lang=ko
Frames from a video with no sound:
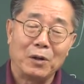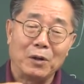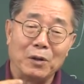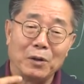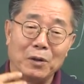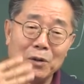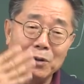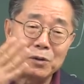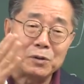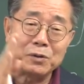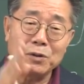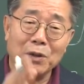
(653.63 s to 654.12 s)

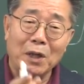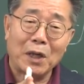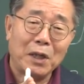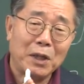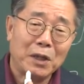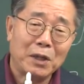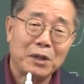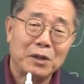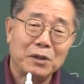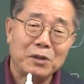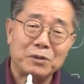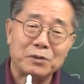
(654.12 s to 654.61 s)

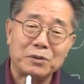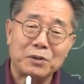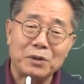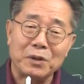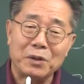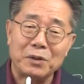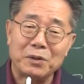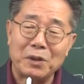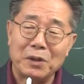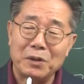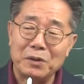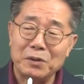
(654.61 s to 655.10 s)
이스라엘이
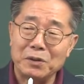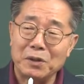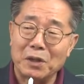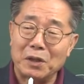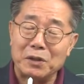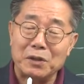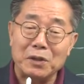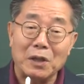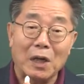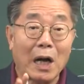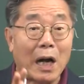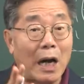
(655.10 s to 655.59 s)
있어야 되는 게
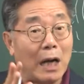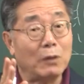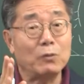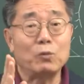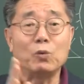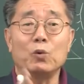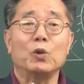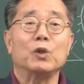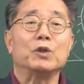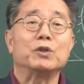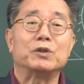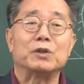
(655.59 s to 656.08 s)
아니라
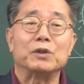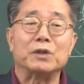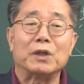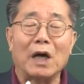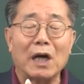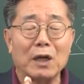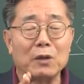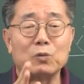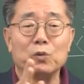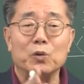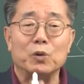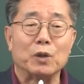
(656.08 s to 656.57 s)
한국이 있어야 돼,
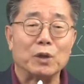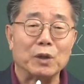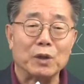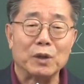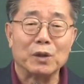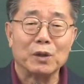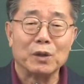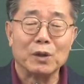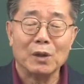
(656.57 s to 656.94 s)
한국이.